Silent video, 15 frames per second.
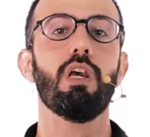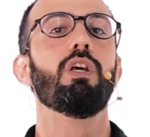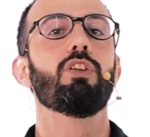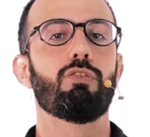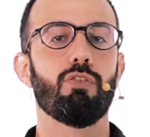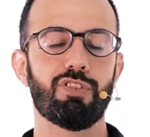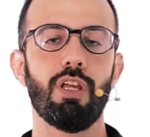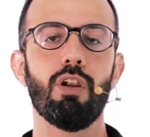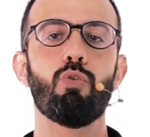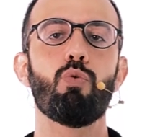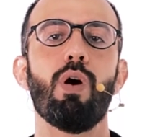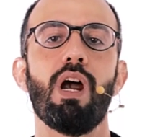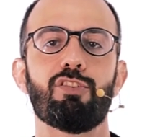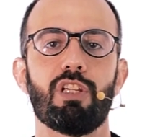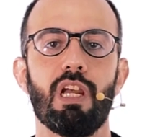Se você não
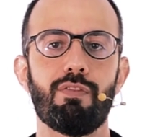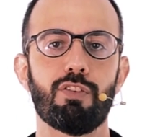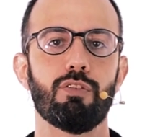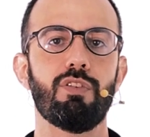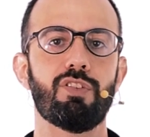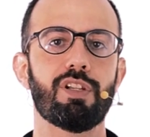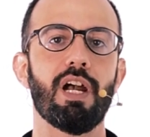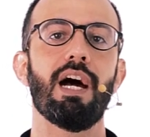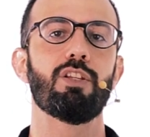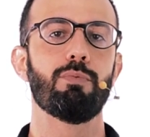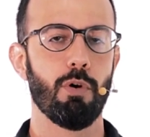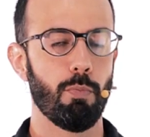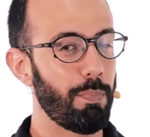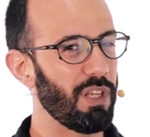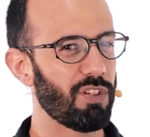conhece Jefferson Viscardi,
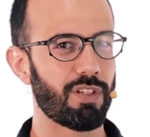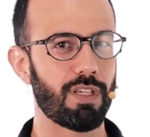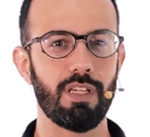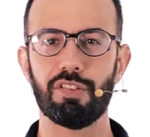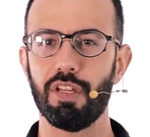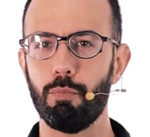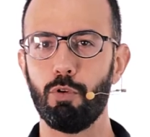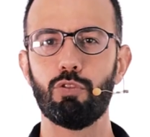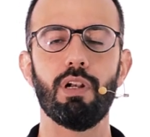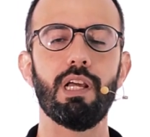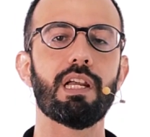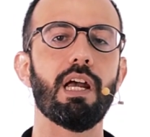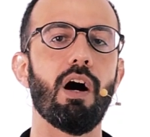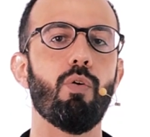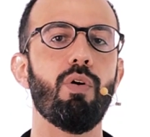meu, pesquisa, é muito
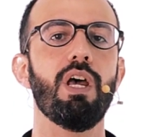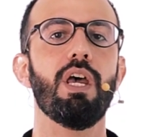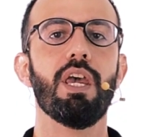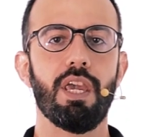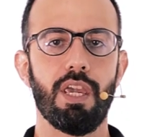legal.